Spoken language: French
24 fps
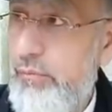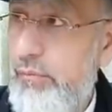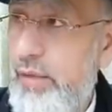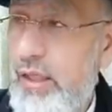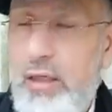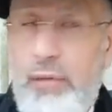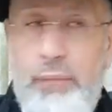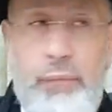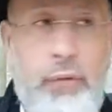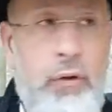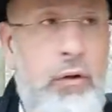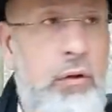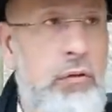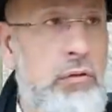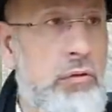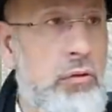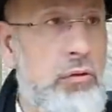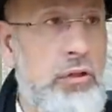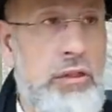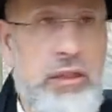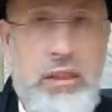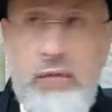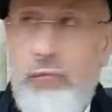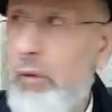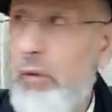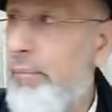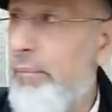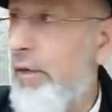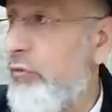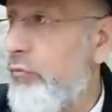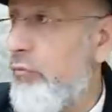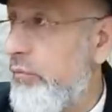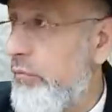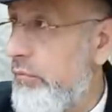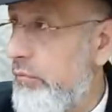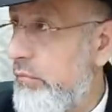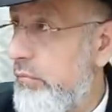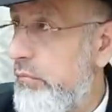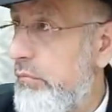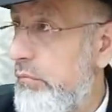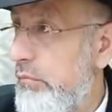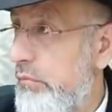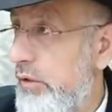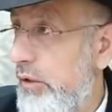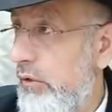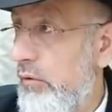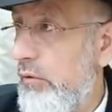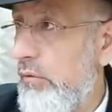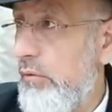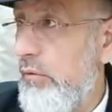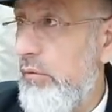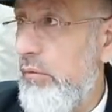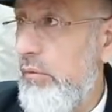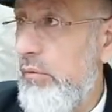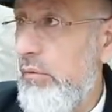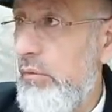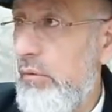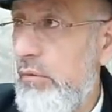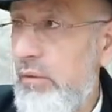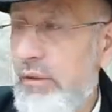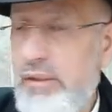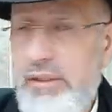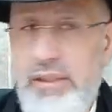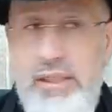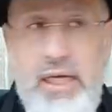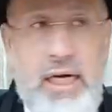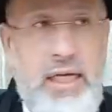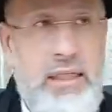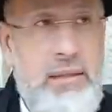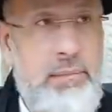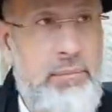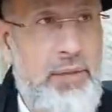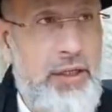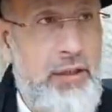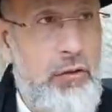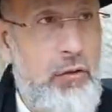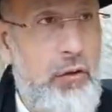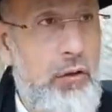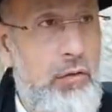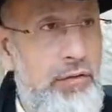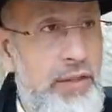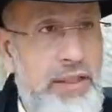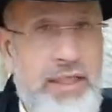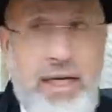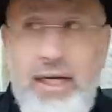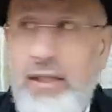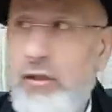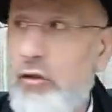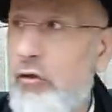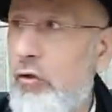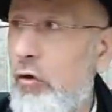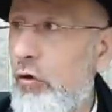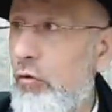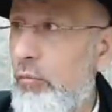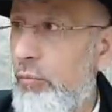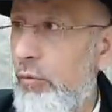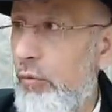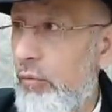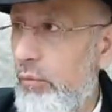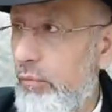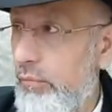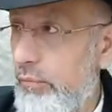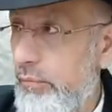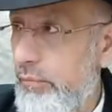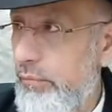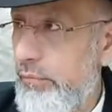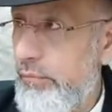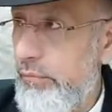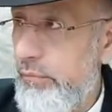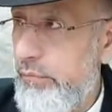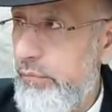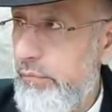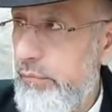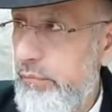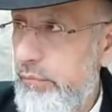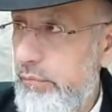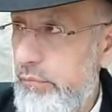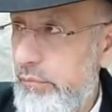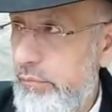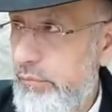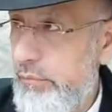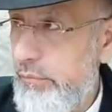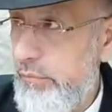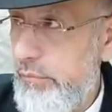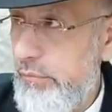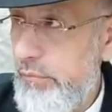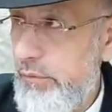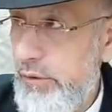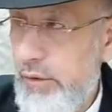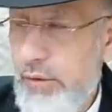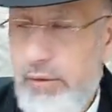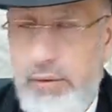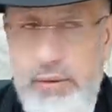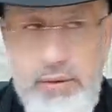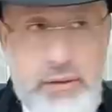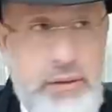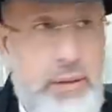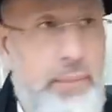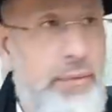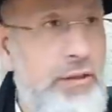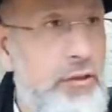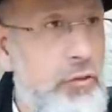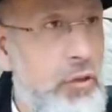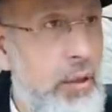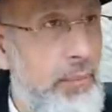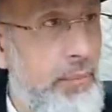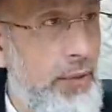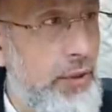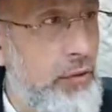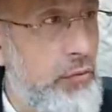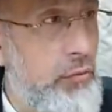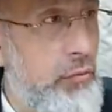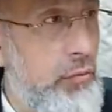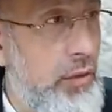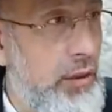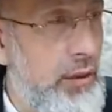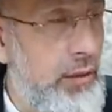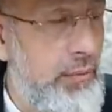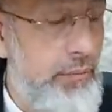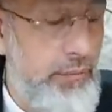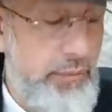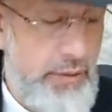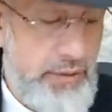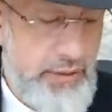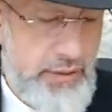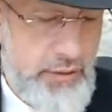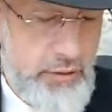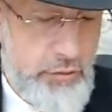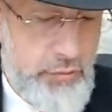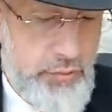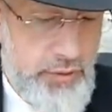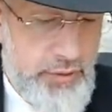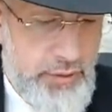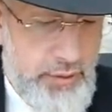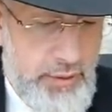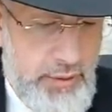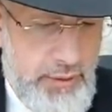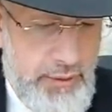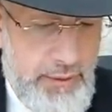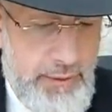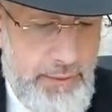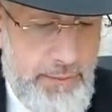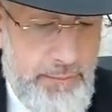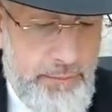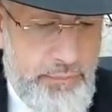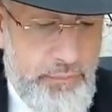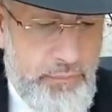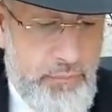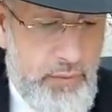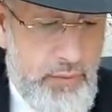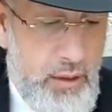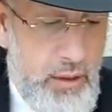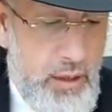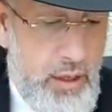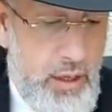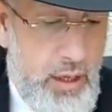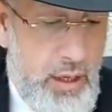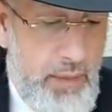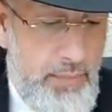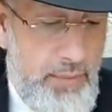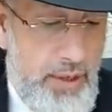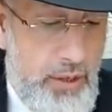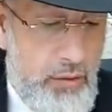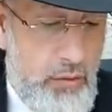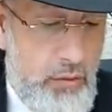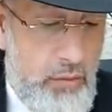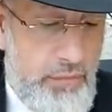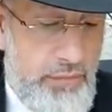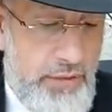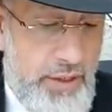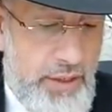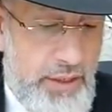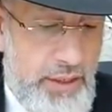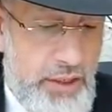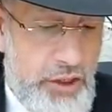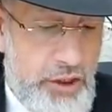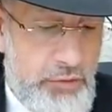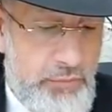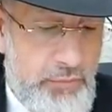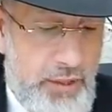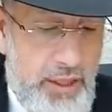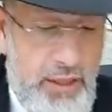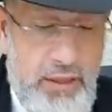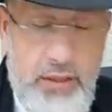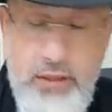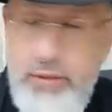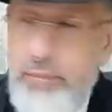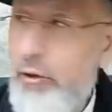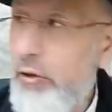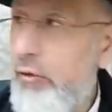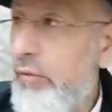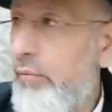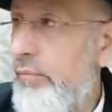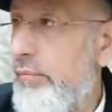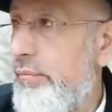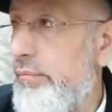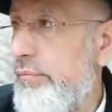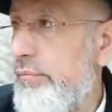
et il fera entendre sa voix partout. Yad Bakol, Yad Kolbo. Sa main sera partout, et ainsi de suite. Amar Lovare Ishmael Nimol.